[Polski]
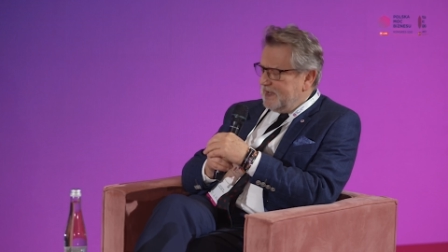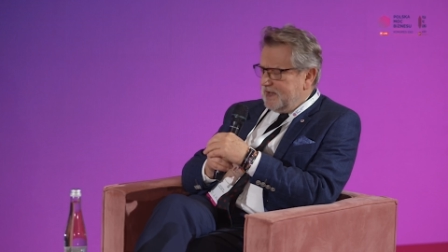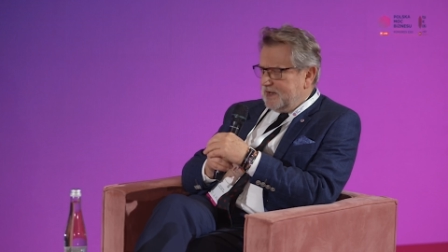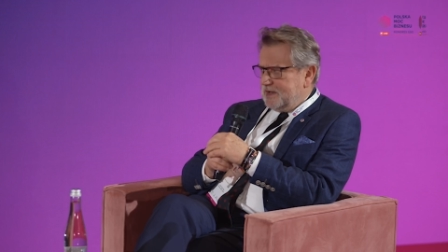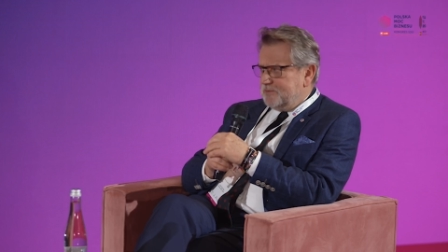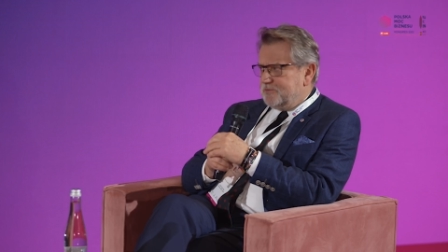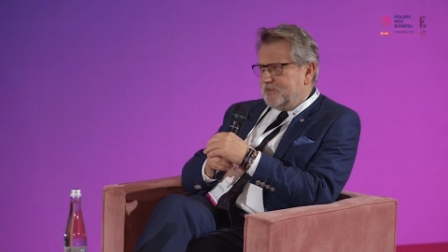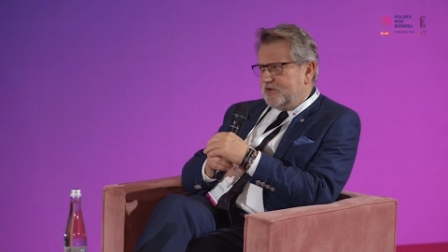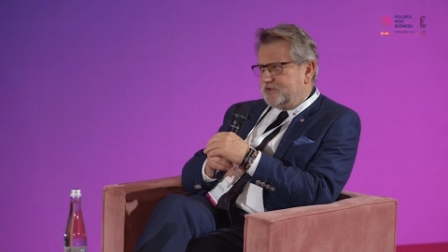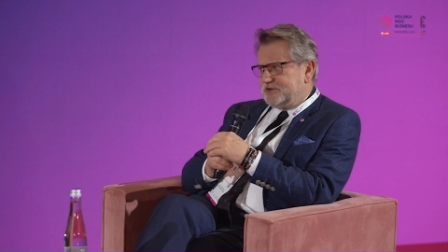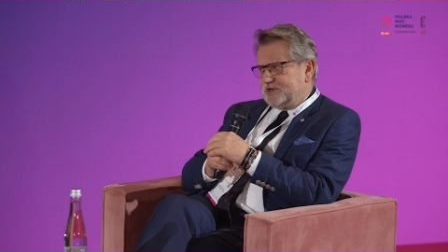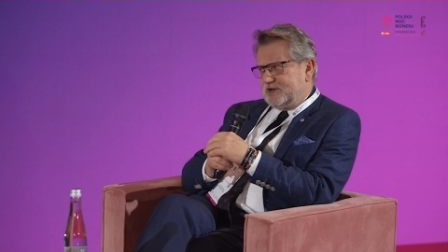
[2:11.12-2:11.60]

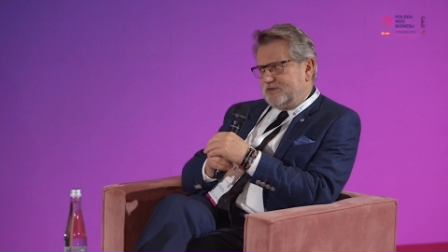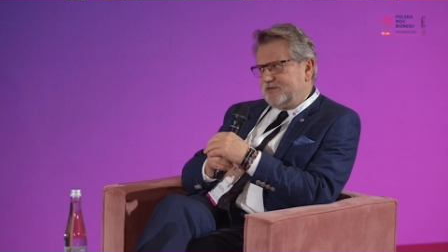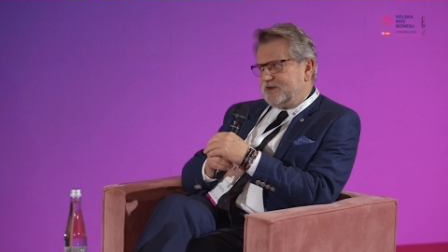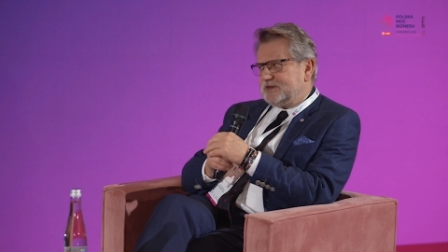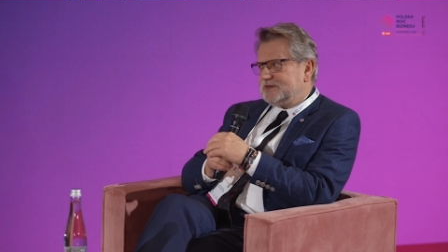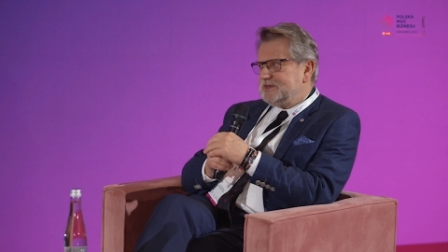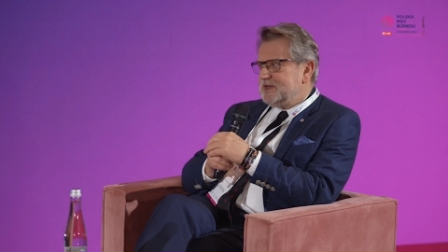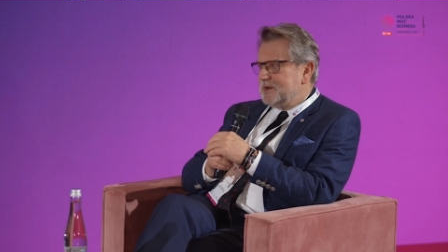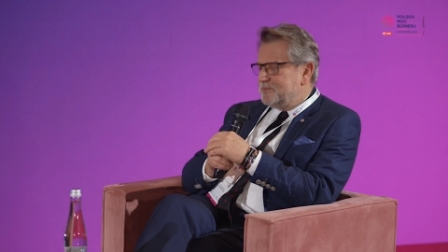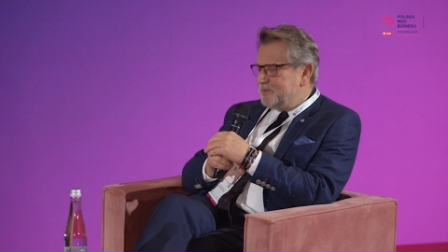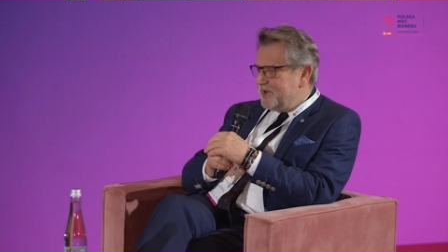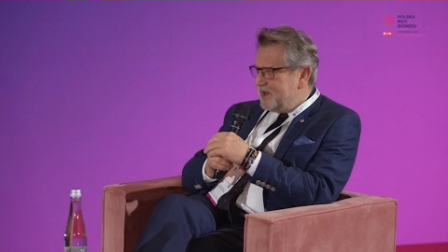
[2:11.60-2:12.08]
Może nawet
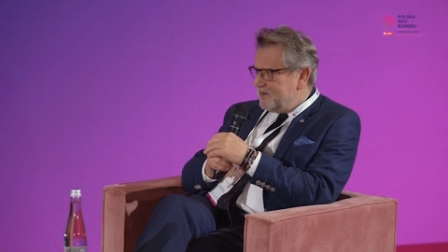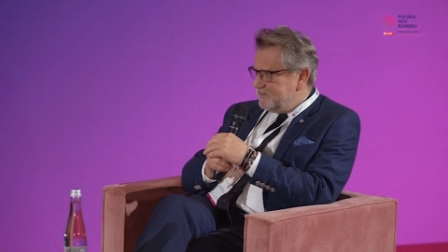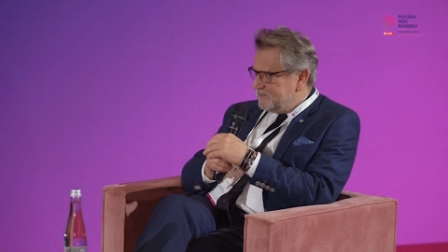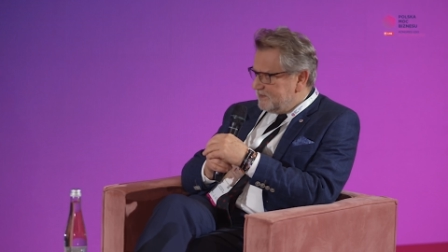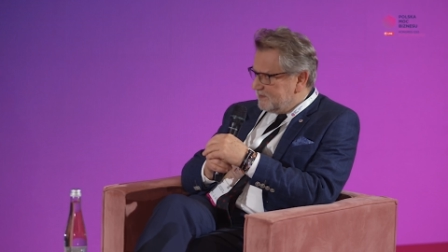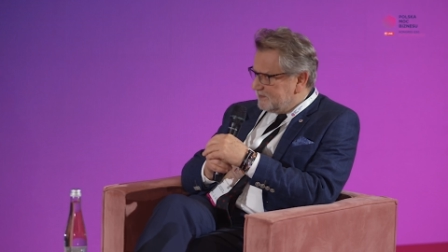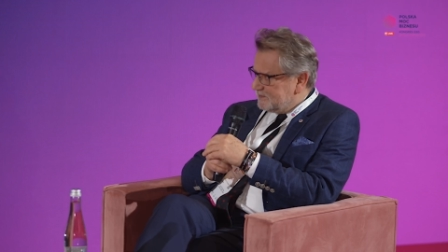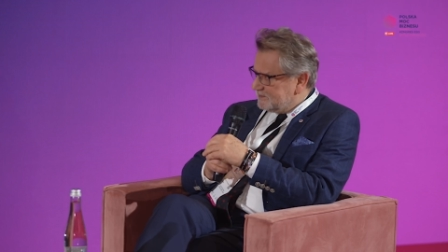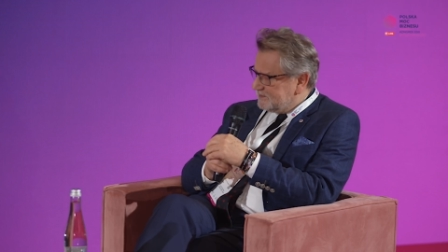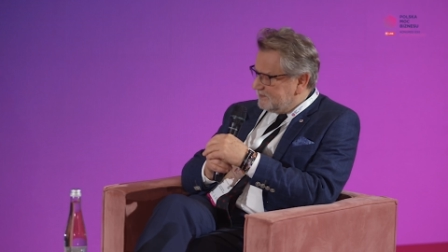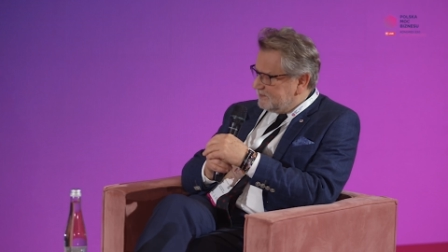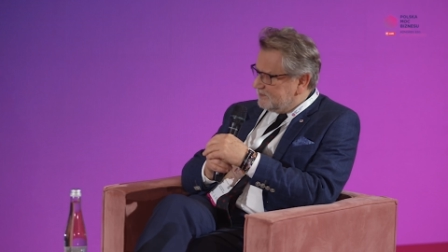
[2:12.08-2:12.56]
nie
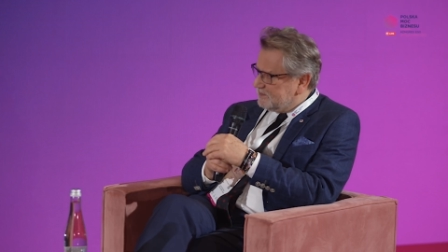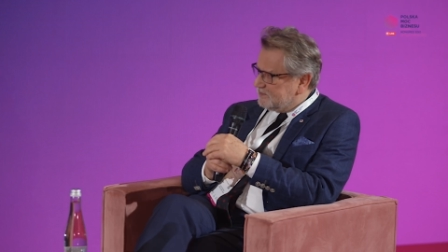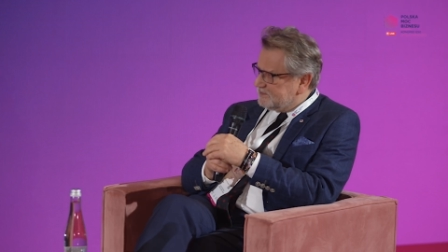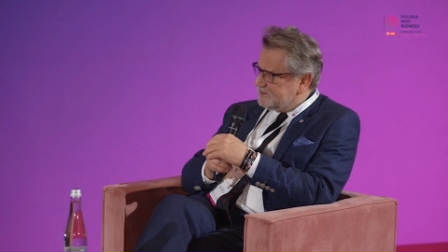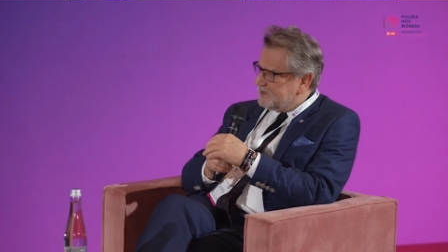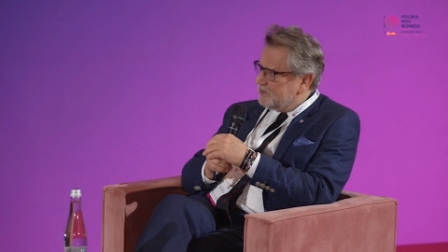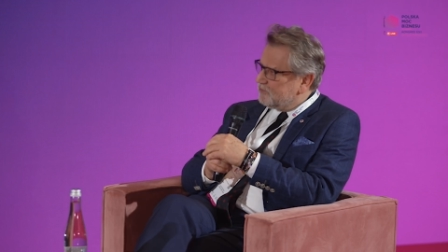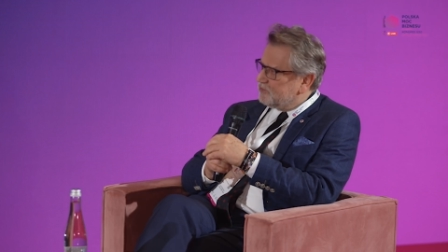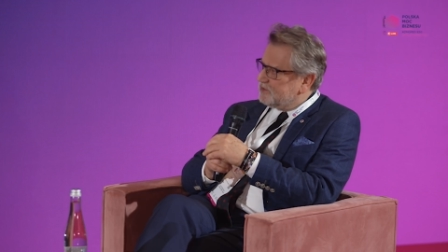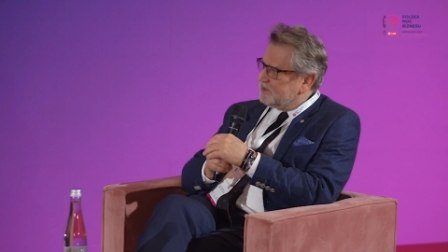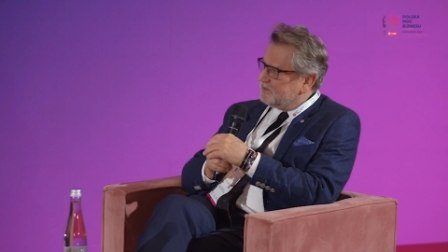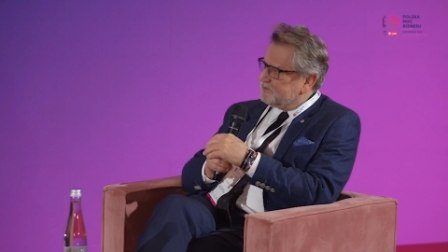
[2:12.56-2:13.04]
pewien, tylko
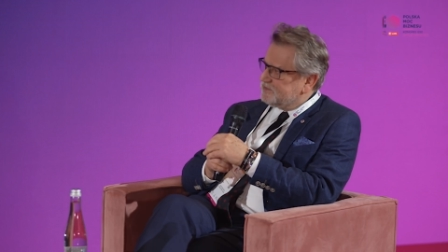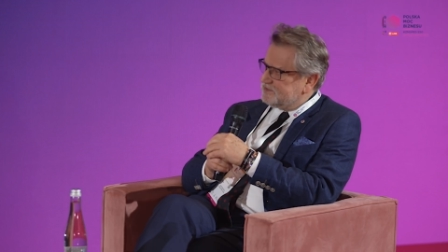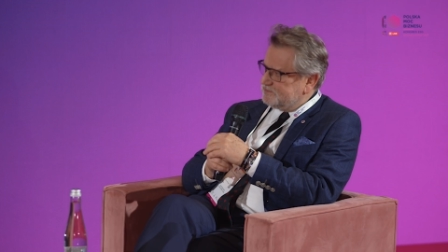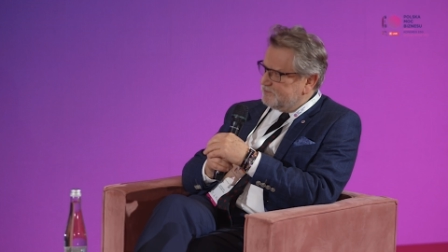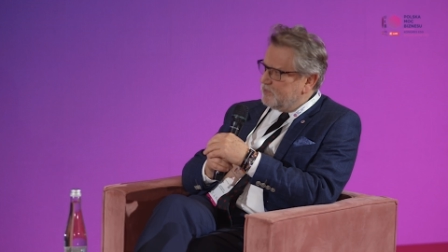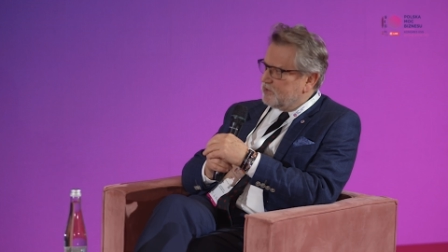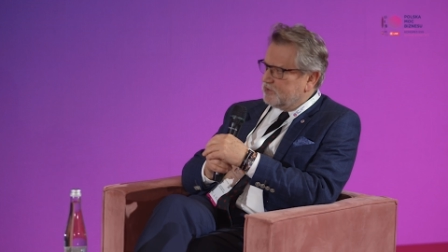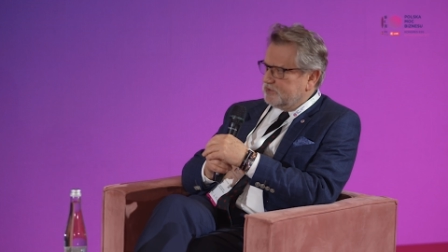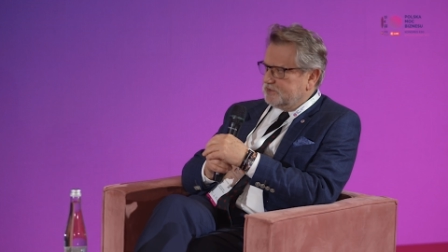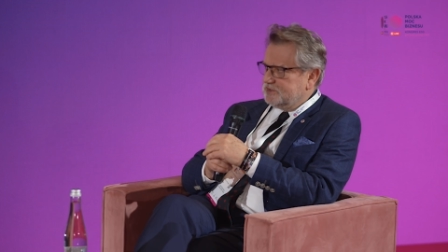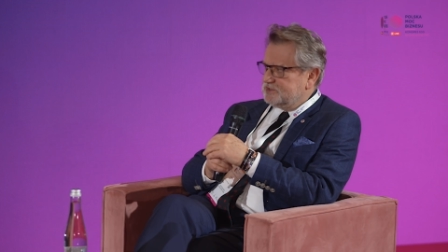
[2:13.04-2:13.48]
całkiem spory.